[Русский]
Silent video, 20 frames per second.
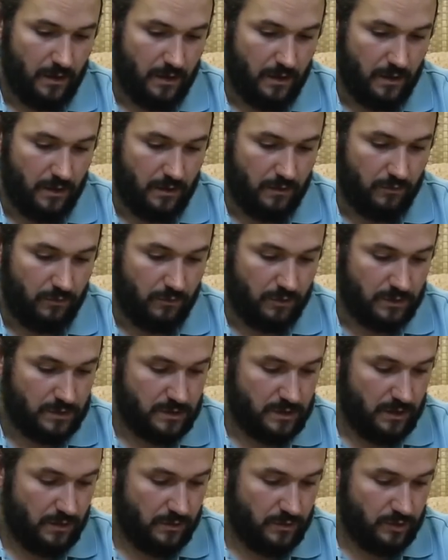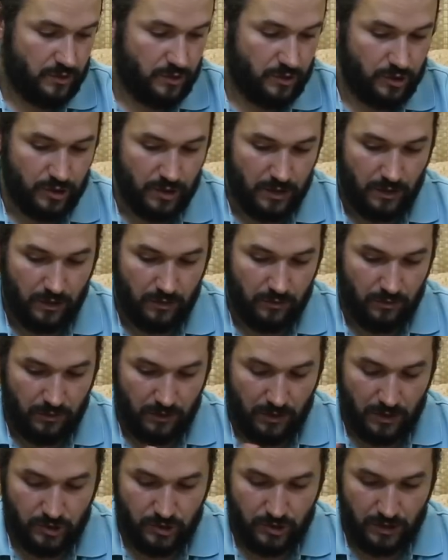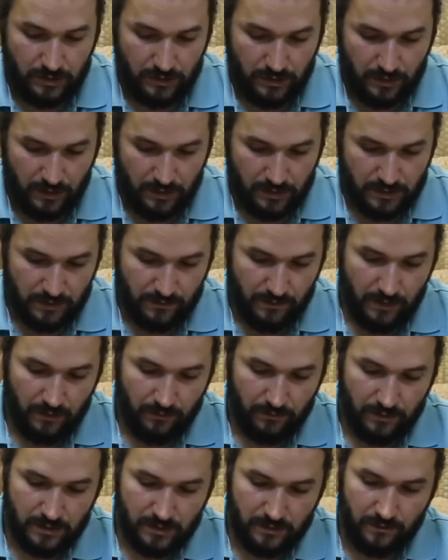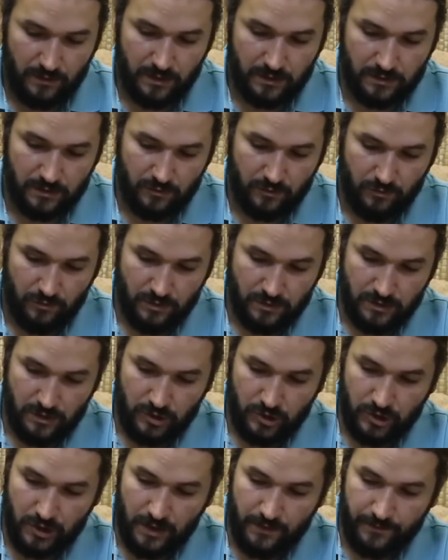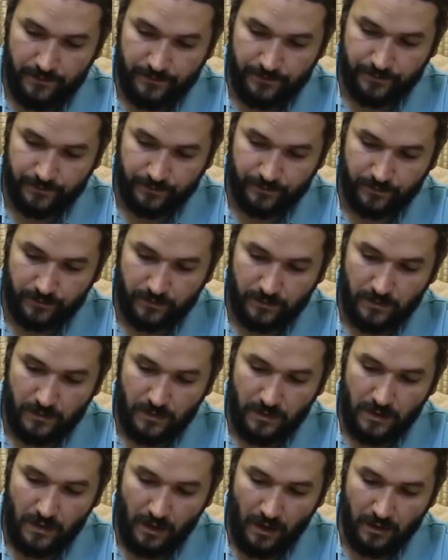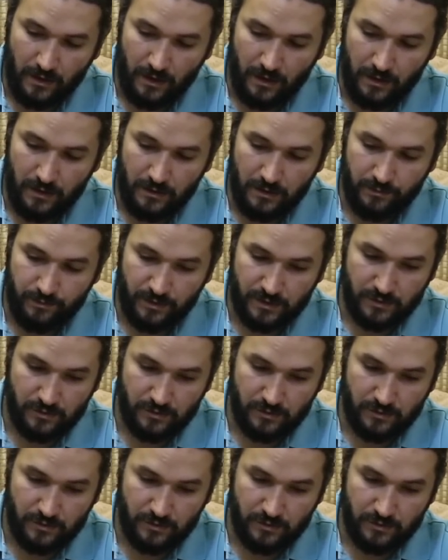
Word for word: А, вот. Следующий чай, который я сейчас как раз заварю, называется ходзича. А, это, по